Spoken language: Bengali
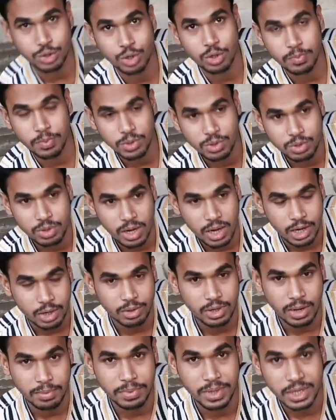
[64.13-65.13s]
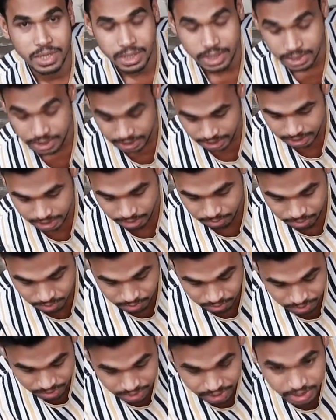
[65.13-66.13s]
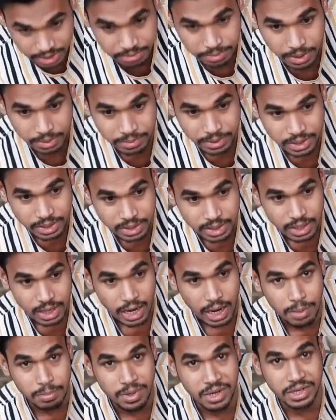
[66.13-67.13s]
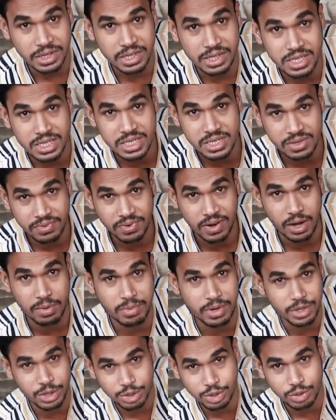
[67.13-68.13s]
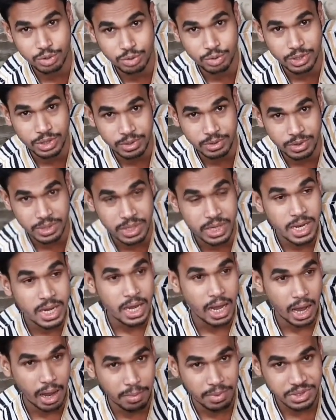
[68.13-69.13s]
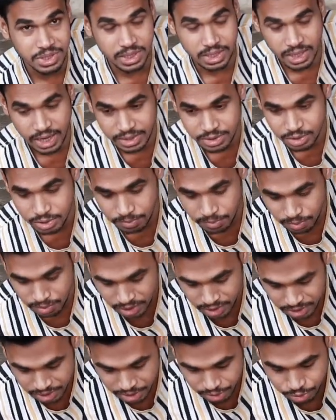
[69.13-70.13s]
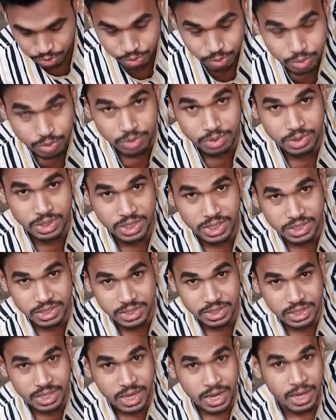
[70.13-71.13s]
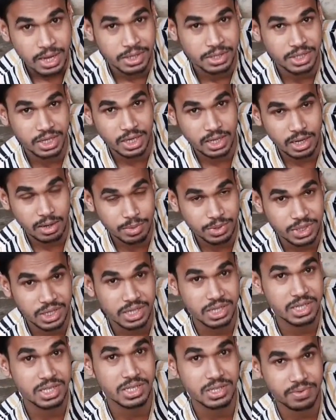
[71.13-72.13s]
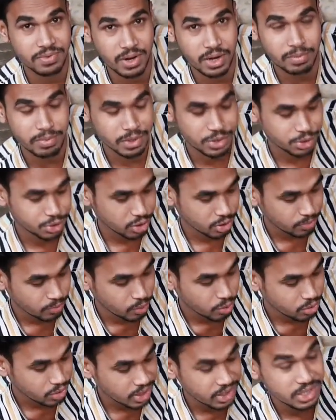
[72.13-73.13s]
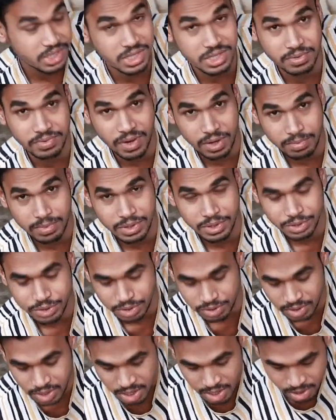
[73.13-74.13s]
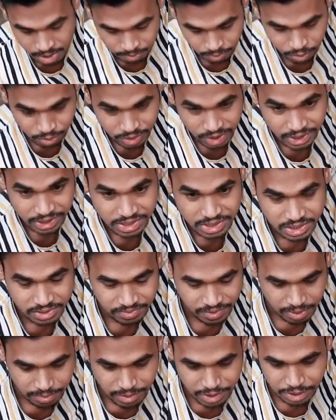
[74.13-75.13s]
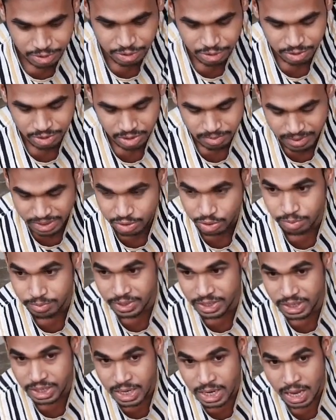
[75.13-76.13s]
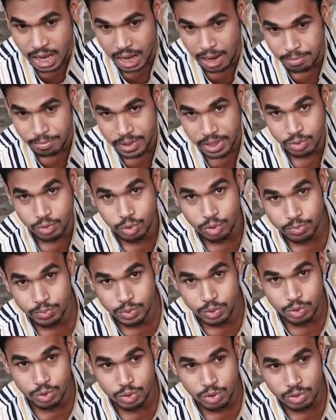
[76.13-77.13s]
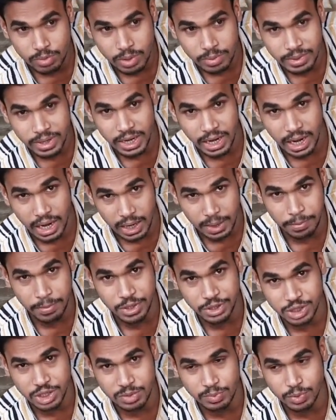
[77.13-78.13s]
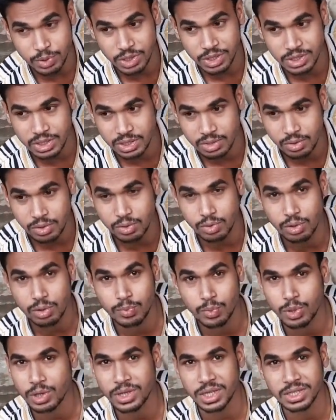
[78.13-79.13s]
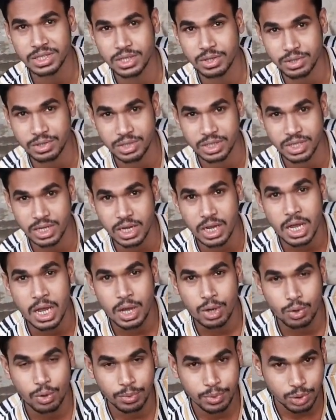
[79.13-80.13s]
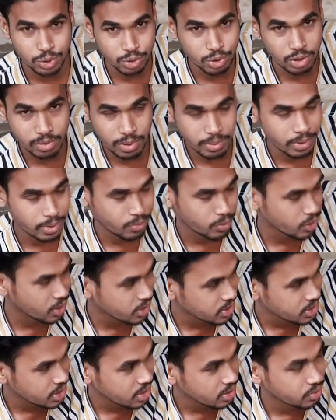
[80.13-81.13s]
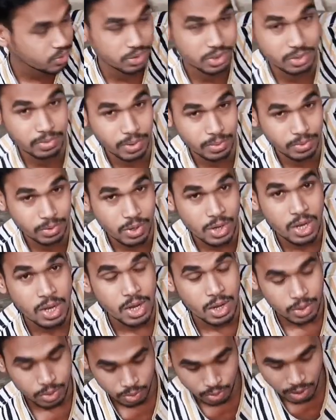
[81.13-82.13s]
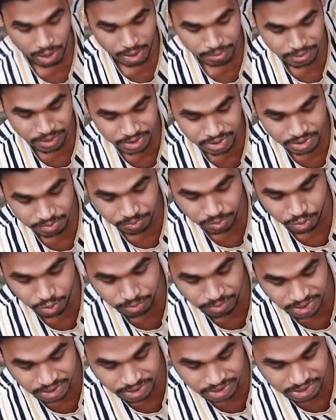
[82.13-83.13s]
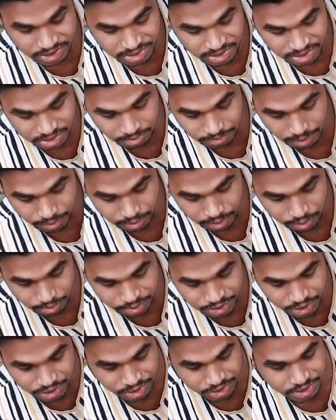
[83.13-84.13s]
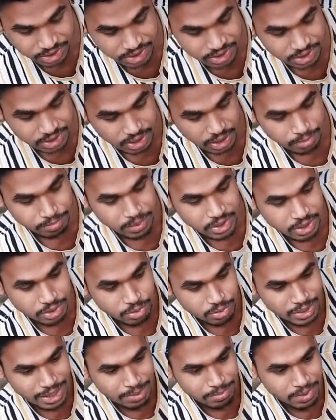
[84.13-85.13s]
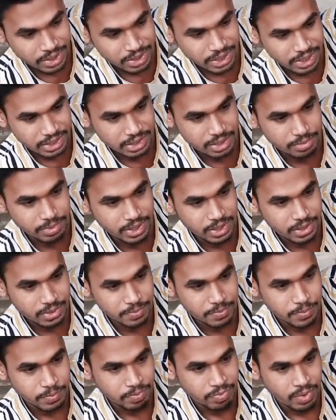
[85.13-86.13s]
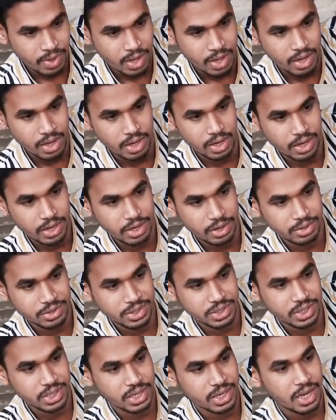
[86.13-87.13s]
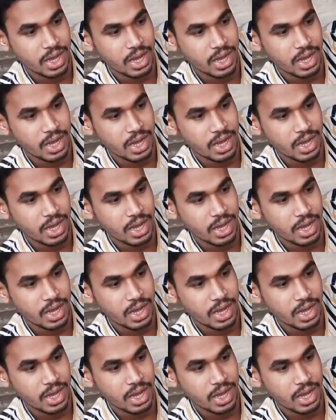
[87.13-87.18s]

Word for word: সব বন্ধুরা এখন আপনাদেরকে দেখাবো কিভাবে আমরা ইস্ট ফার্মেন্টেশন তৈরি করি আমি যে কার্যক্রমে শুরু করতে যাচ্ছি সেটা নাম হচ্ছে ইস্ট ফার্মেন্টেশন ভুট্টা ইস্ট ফার্মেন্টেশন ভুট্টা ইস্ট ফার্মেন্টেশনের মাধ্যমেই আমরা খুব দ্রুতভাবে এক মাসের মধ্যে যে গরুগুলো মোটা তাজা হচ্ছে না খুব সুন্দরভাবে মোটা তাজা করতে পারবো তো আমি যে প্রথমে ইস্ট ব্যবহার করবো সেটা হচ্ছে যে আপনারা একটু নামটা দেখতে পারেন এটা হচ্ছে